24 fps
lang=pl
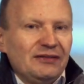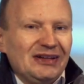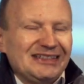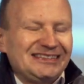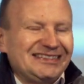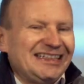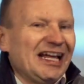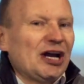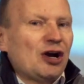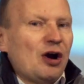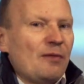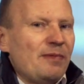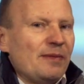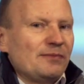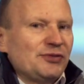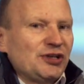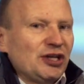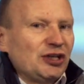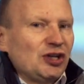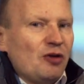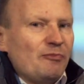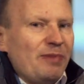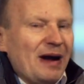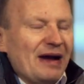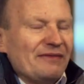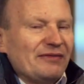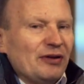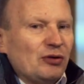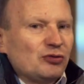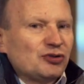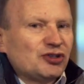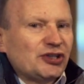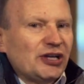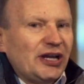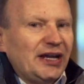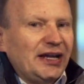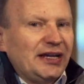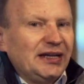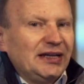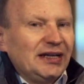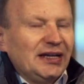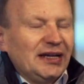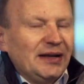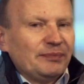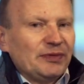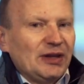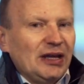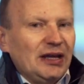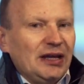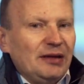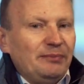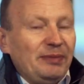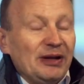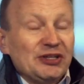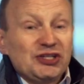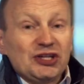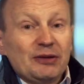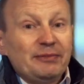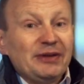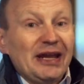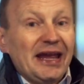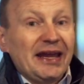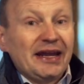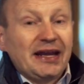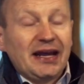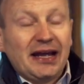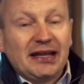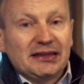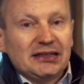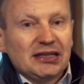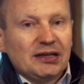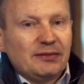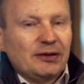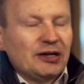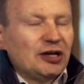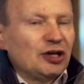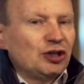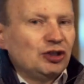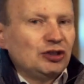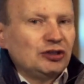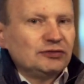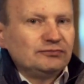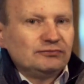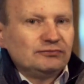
Więc tego bym się nie obawiał, że e, będzie mniej chętnych,